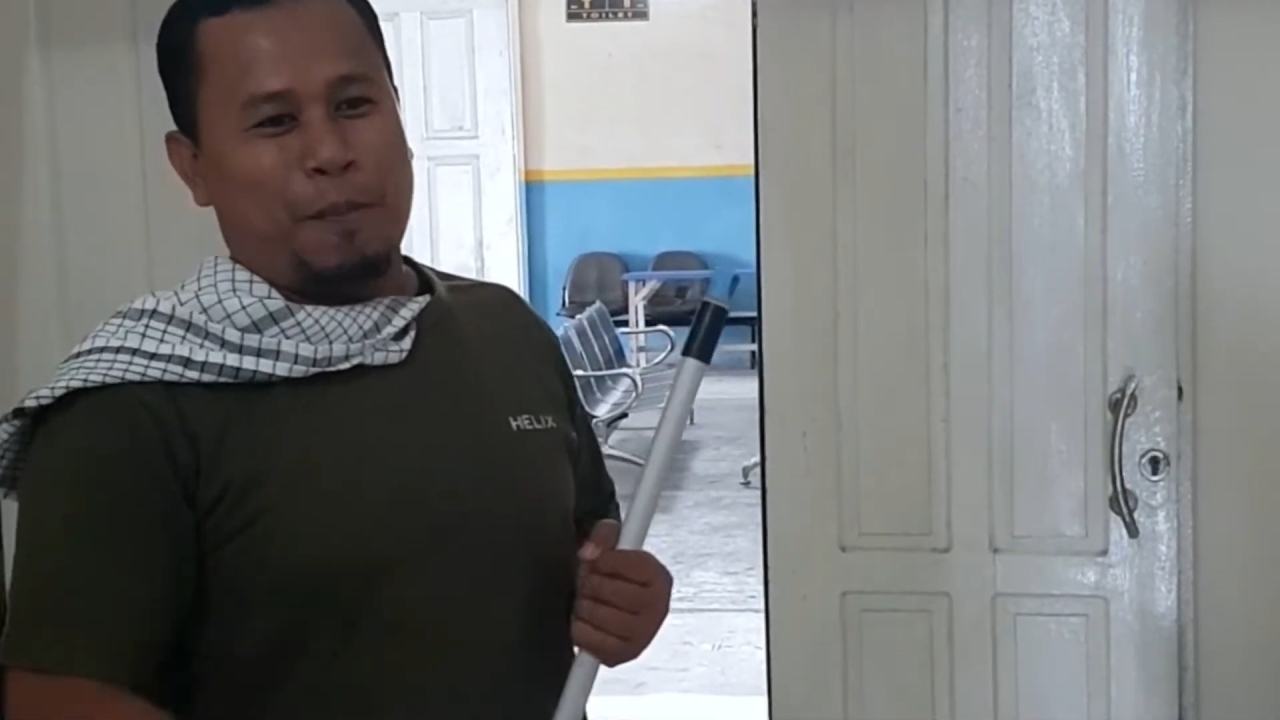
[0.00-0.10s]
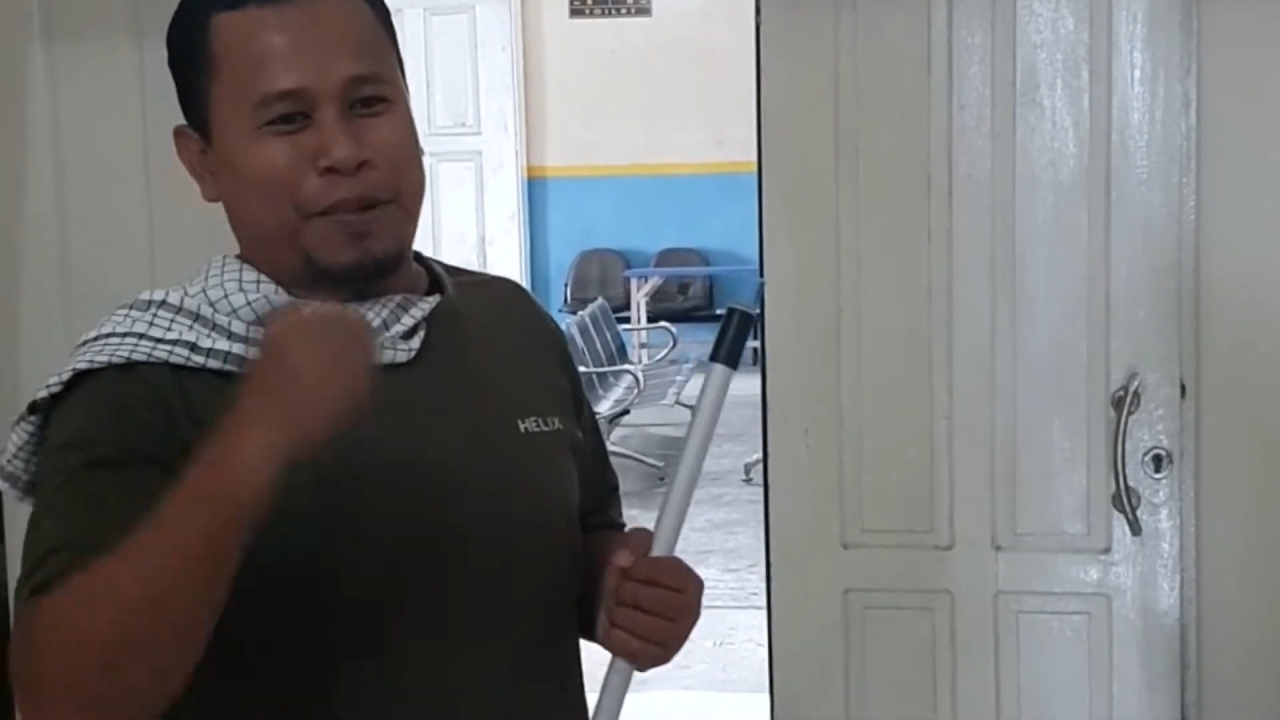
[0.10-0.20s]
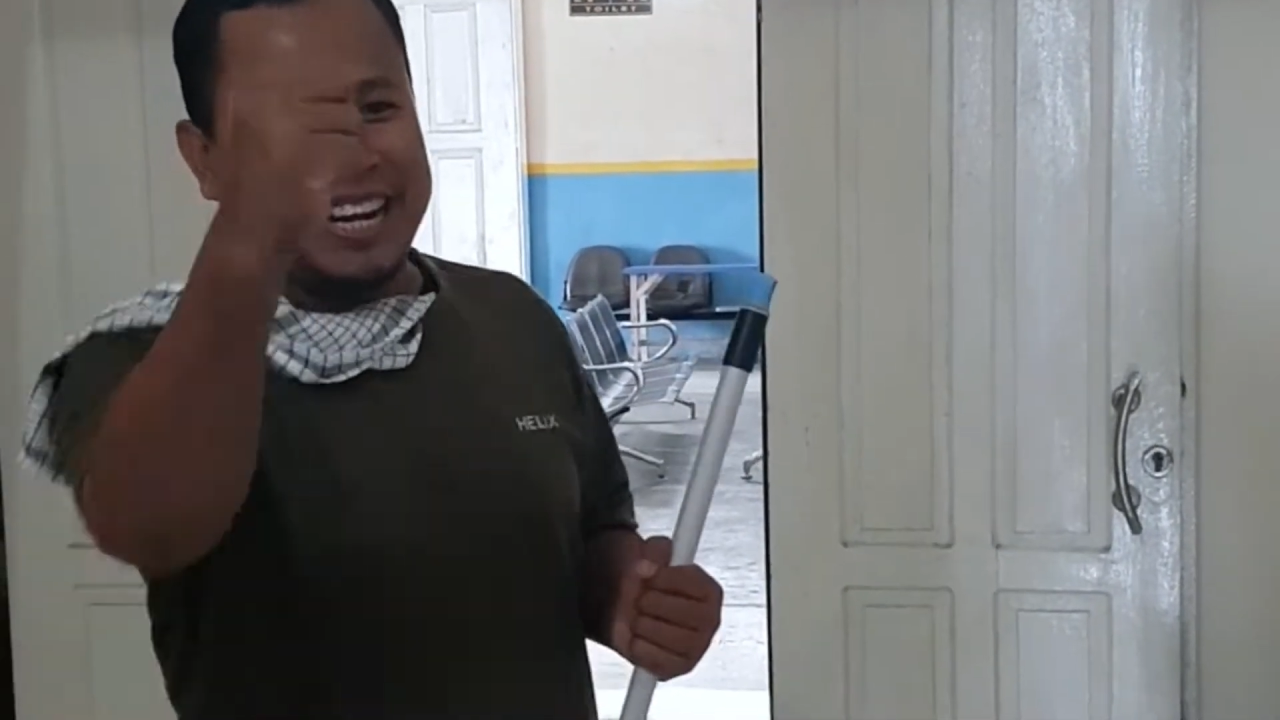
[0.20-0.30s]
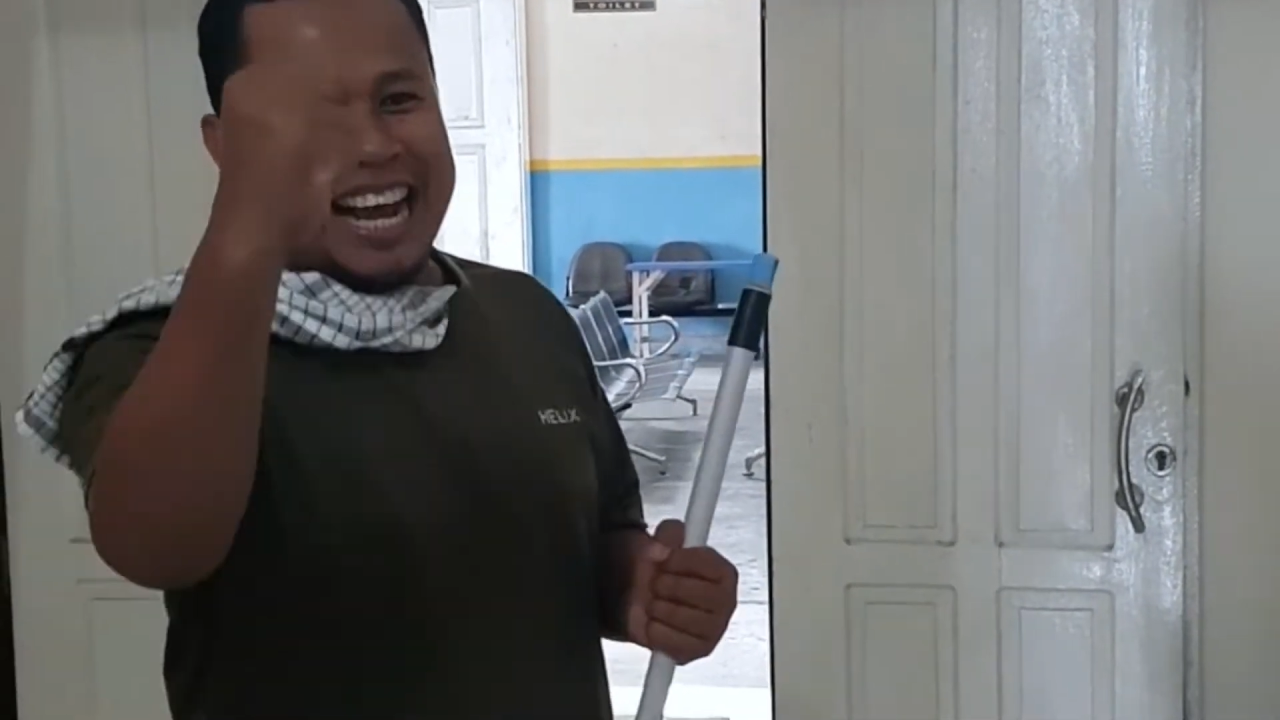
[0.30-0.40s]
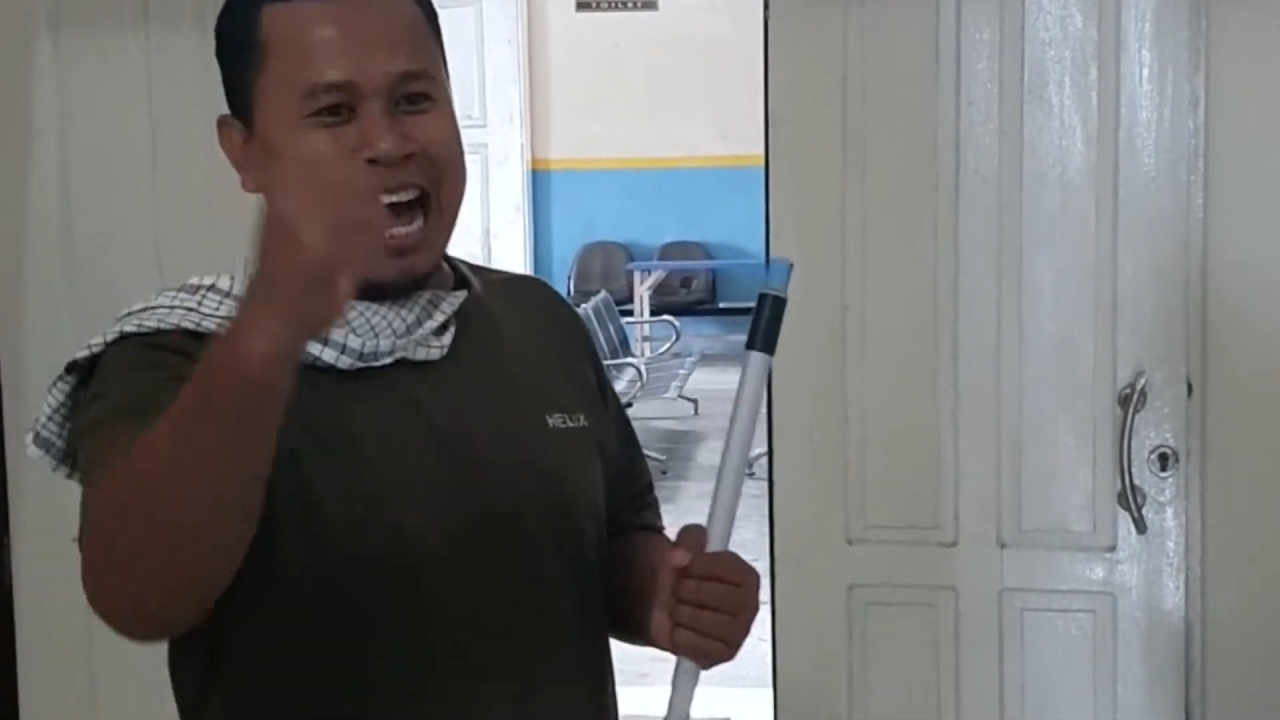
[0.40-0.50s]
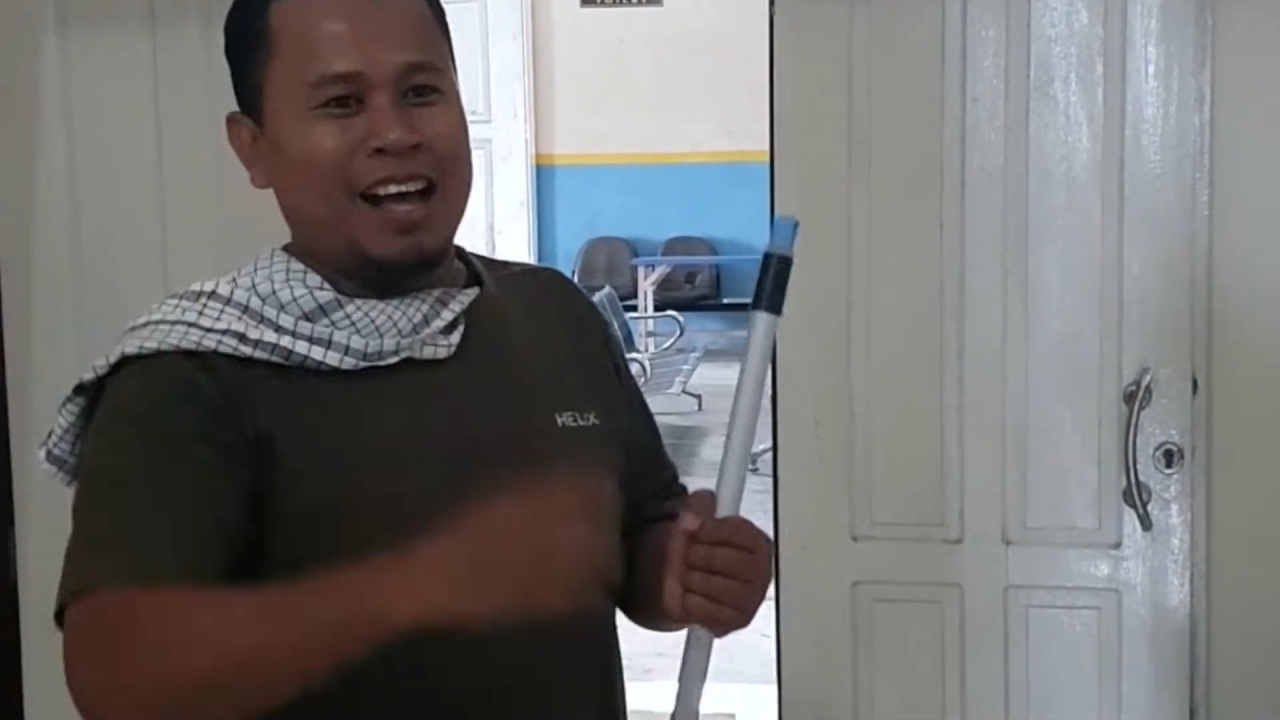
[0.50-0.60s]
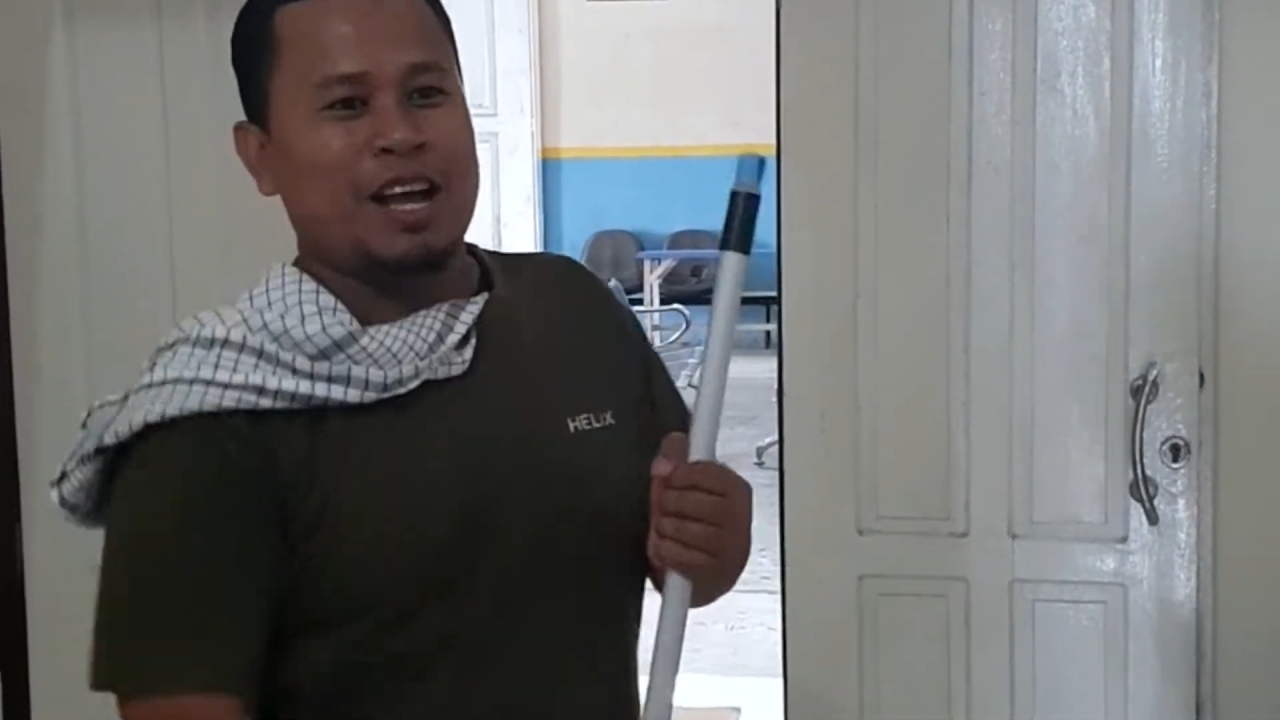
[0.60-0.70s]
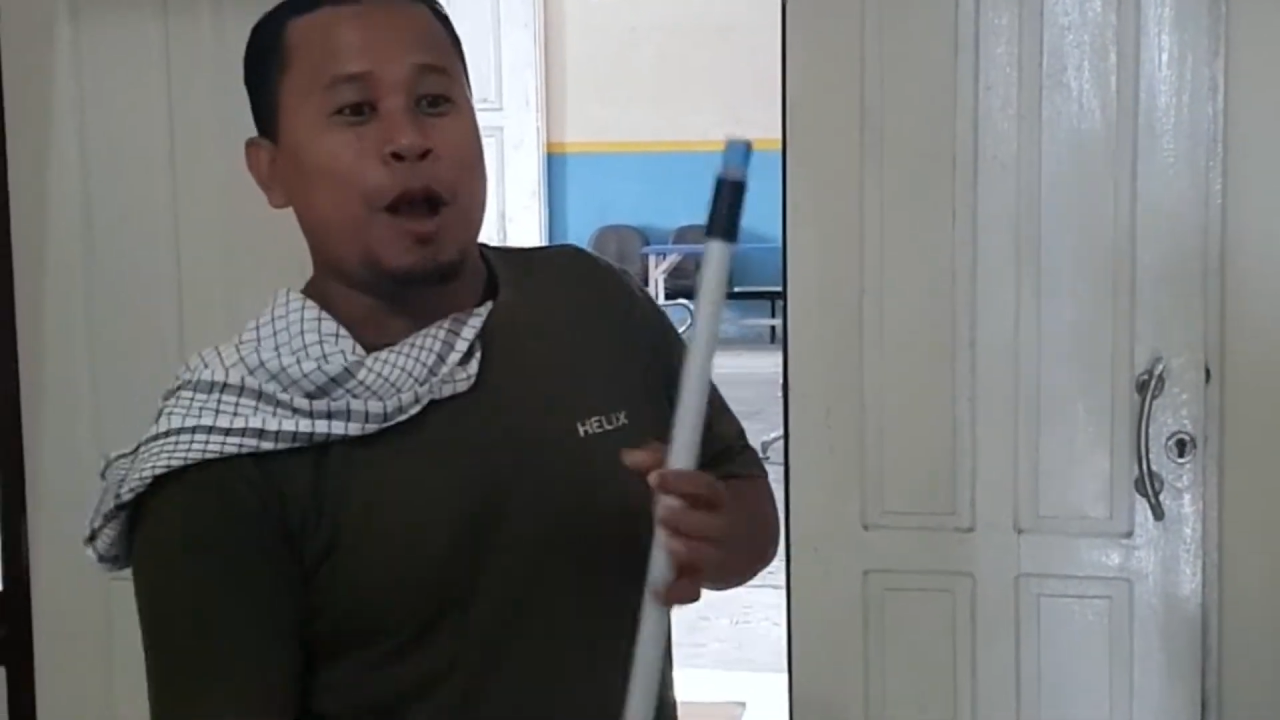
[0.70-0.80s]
mereka mereka